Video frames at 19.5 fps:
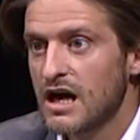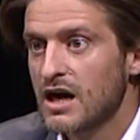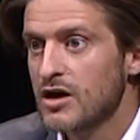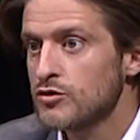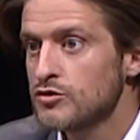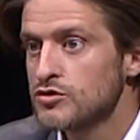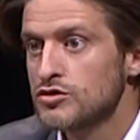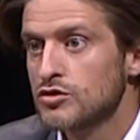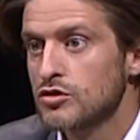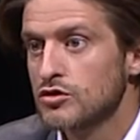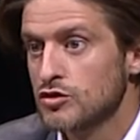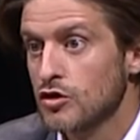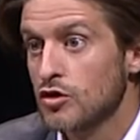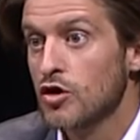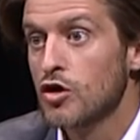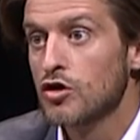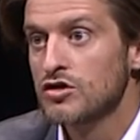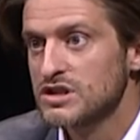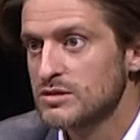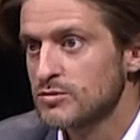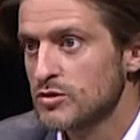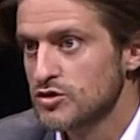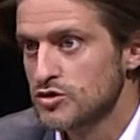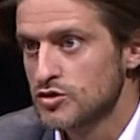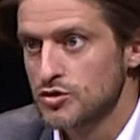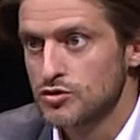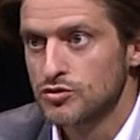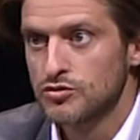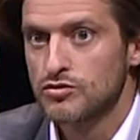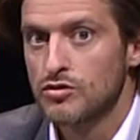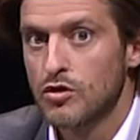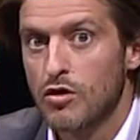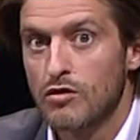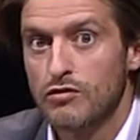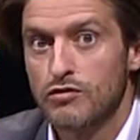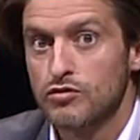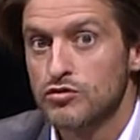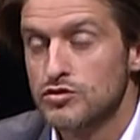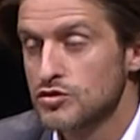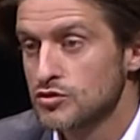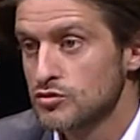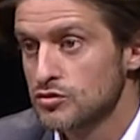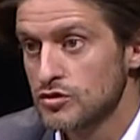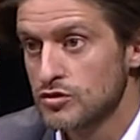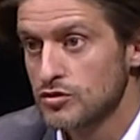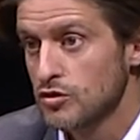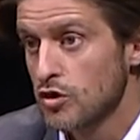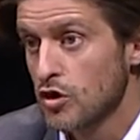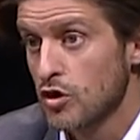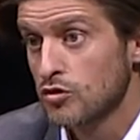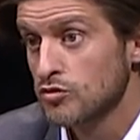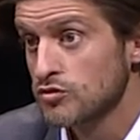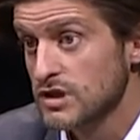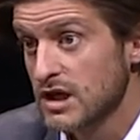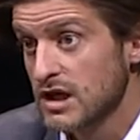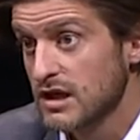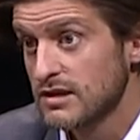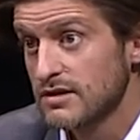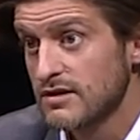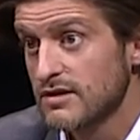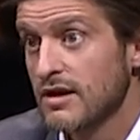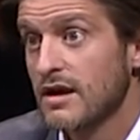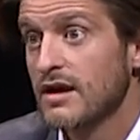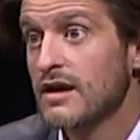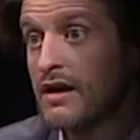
un lustre dans leur dimension, en fonction de leurs contraintes